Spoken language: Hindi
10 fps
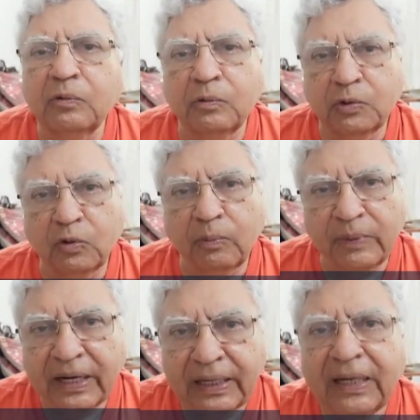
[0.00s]
उसको
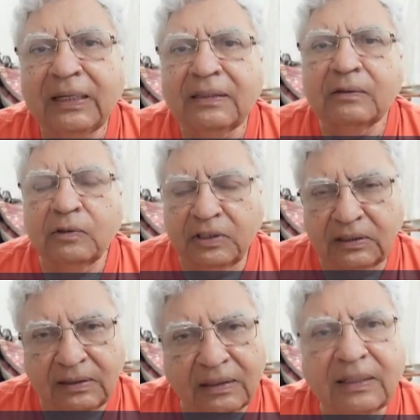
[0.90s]
मानना उसकी
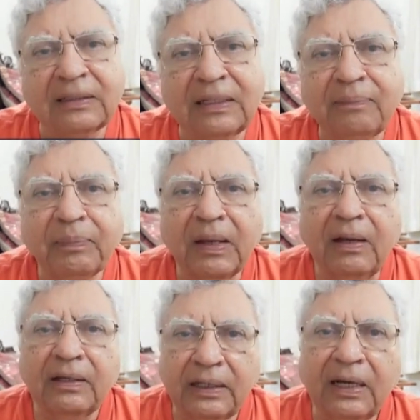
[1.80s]
सत्यता
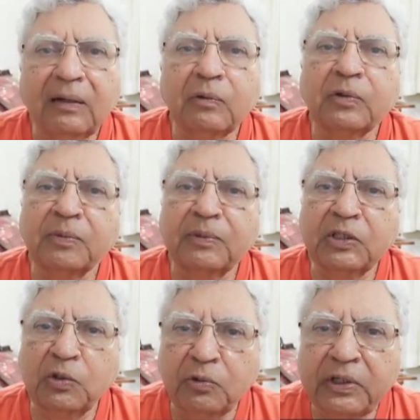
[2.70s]
या
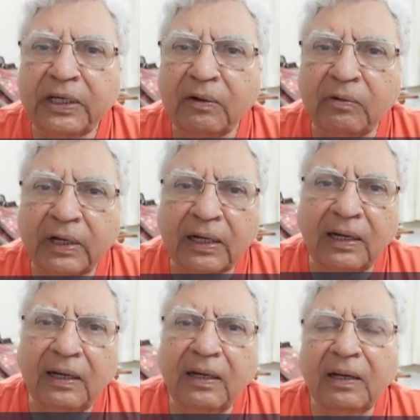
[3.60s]
उसमें झूठे होने का
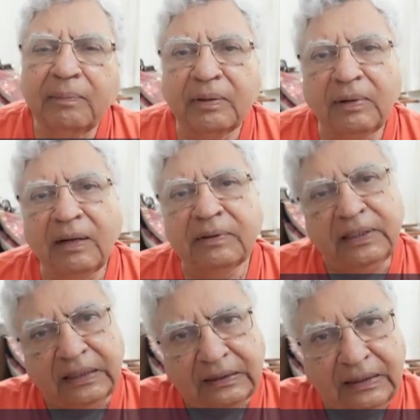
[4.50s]
प्रभाव
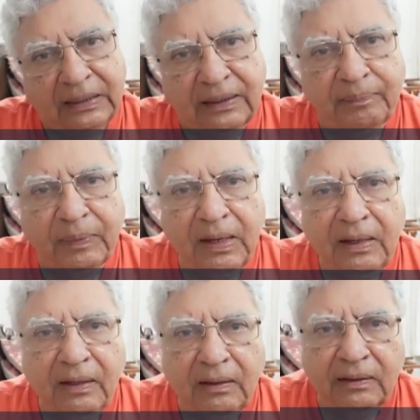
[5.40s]
देखता है
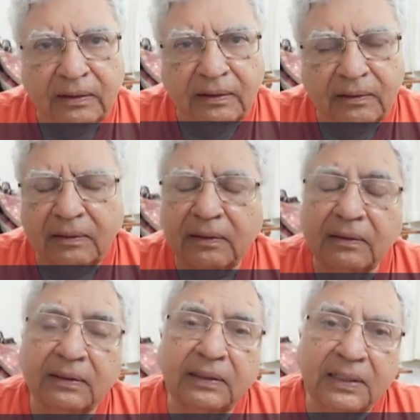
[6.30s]

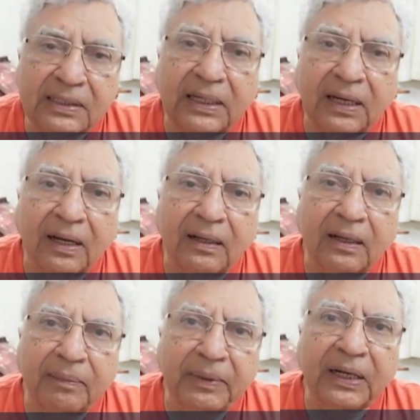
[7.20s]
तीसरा
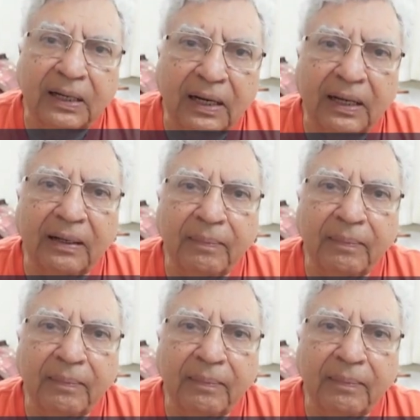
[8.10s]
हमने कहा